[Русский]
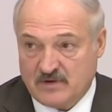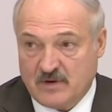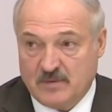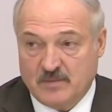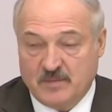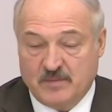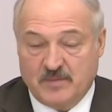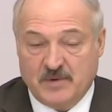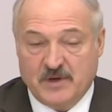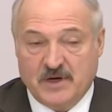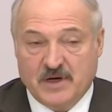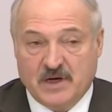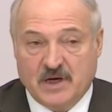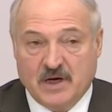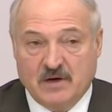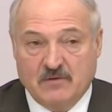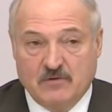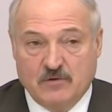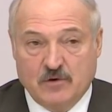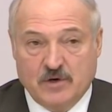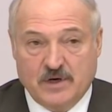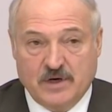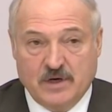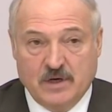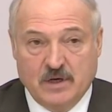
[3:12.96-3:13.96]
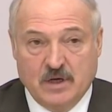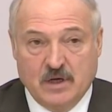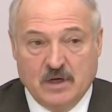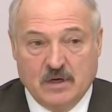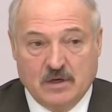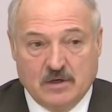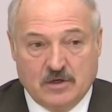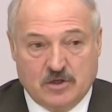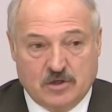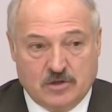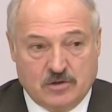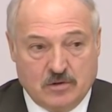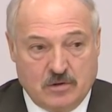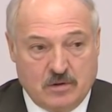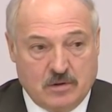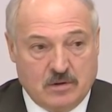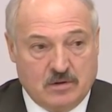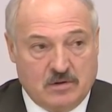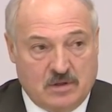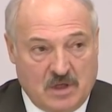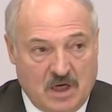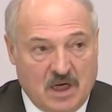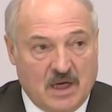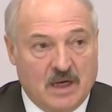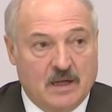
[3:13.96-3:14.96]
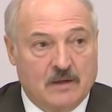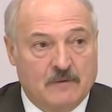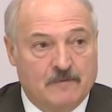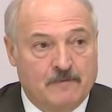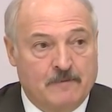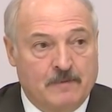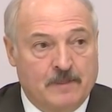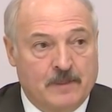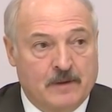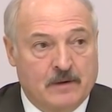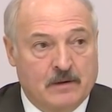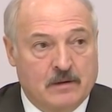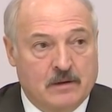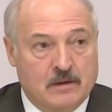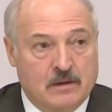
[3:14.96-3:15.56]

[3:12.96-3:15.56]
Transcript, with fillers: с вами переговоры, что да,